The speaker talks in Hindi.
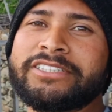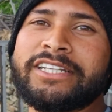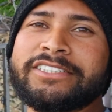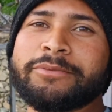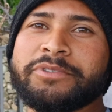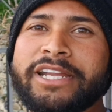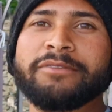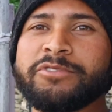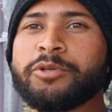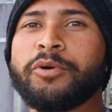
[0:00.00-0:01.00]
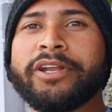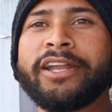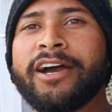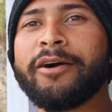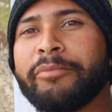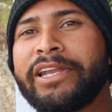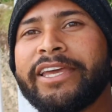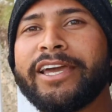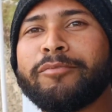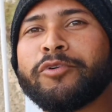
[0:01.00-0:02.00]
शेयर सब्सक्राइब जरूर करना हम
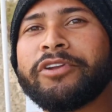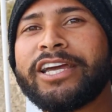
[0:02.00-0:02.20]
मिलेंगे आपको